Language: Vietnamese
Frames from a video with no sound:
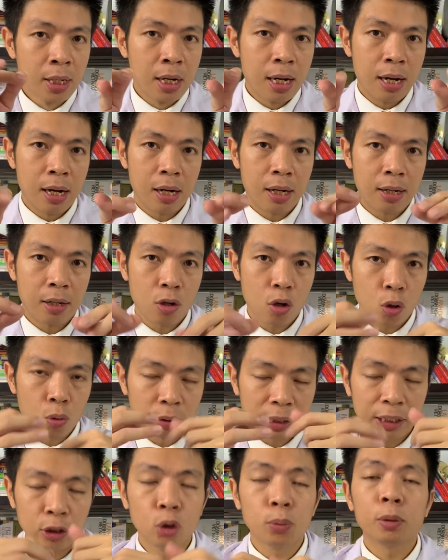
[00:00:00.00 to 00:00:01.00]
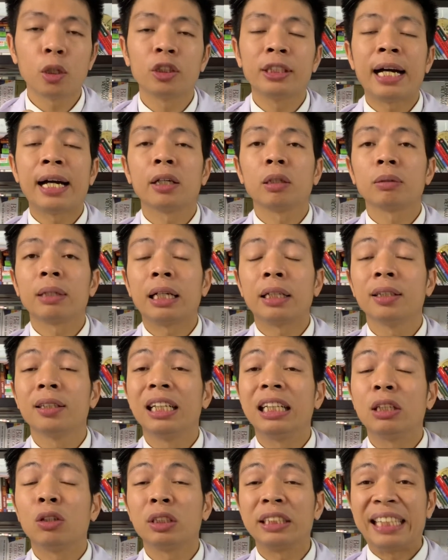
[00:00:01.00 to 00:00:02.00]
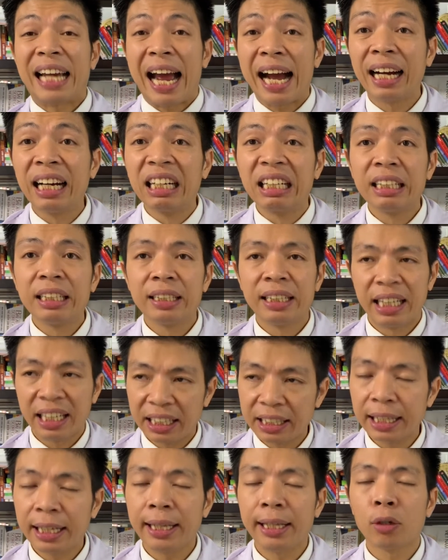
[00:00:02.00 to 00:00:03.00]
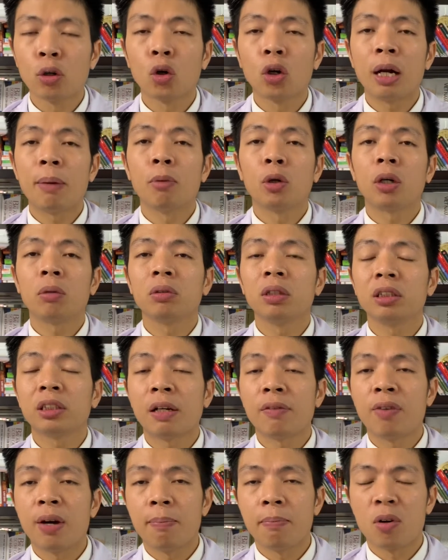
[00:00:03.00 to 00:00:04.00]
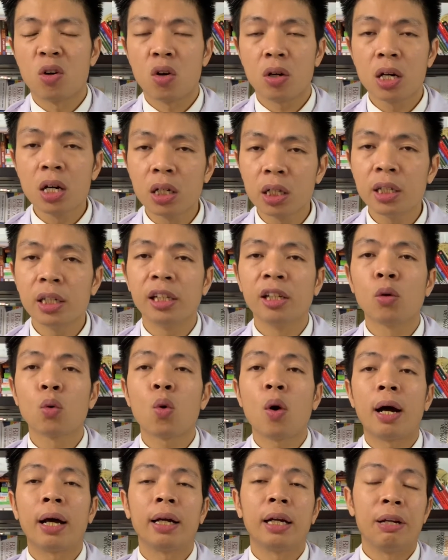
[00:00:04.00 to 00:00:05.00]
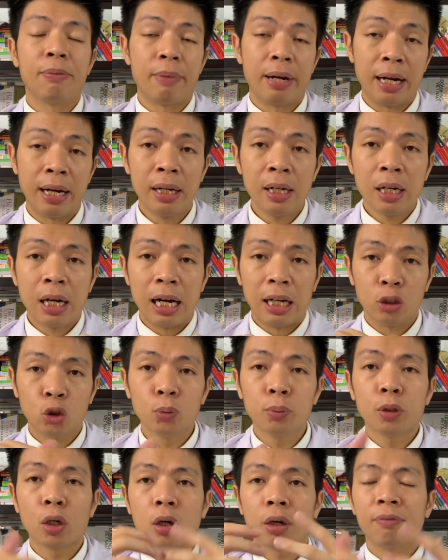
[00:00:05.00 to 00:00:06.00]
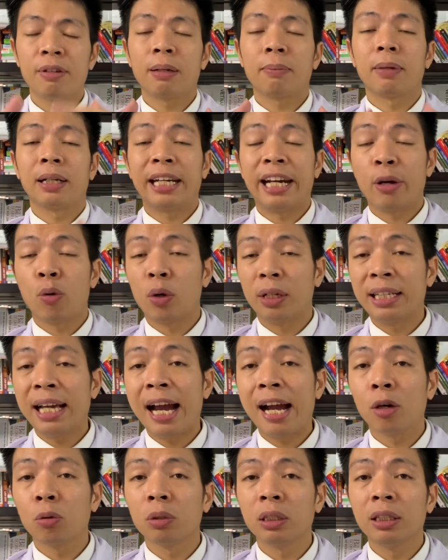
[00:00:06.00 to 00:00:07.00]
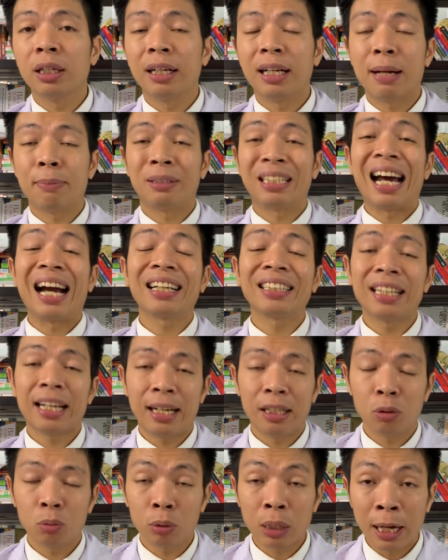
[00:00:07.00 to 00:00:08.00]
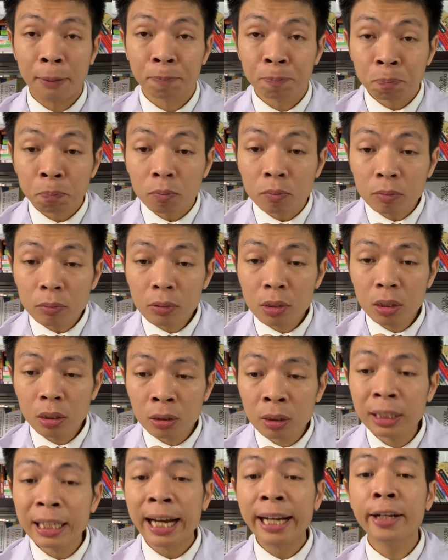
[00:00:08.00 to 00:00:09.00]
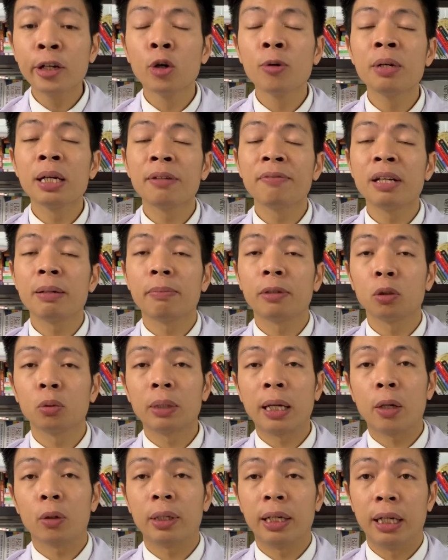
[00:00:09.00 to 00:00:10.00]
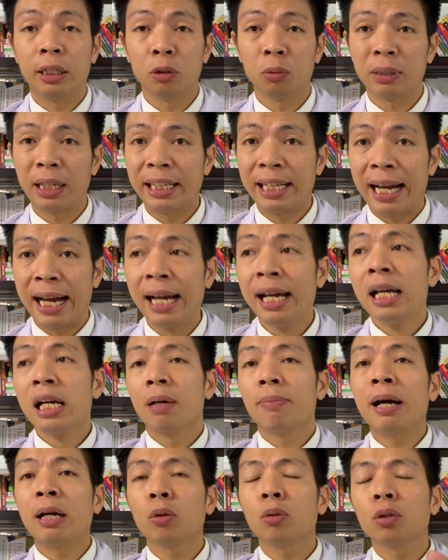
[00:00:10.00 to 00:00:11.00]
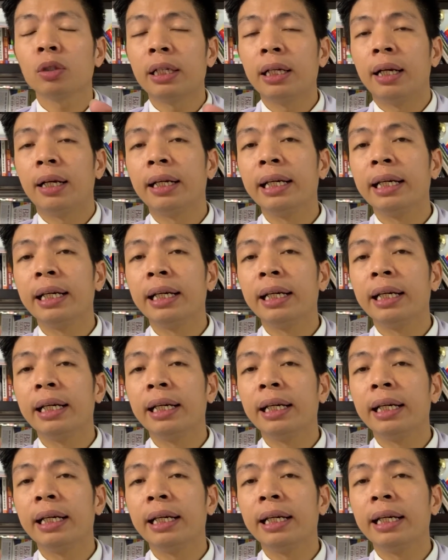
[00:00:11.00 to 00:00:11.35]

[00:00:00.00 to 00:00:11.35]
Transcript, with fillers: À, nó cũng sẽ giúp cho da chúng ta trở nên nó sáng hơn. Nên cái retinol là một trong những sản phẩm mà nó cực kỳ hiệu quả để mà à, giúp cho cái việc mà trẻ hóa da cũng như là làm sáng da chúng ta. Thì đấy, đối với cái việc mà chúng ta có thể là dùng tại nhà, các bạn cũng có thể là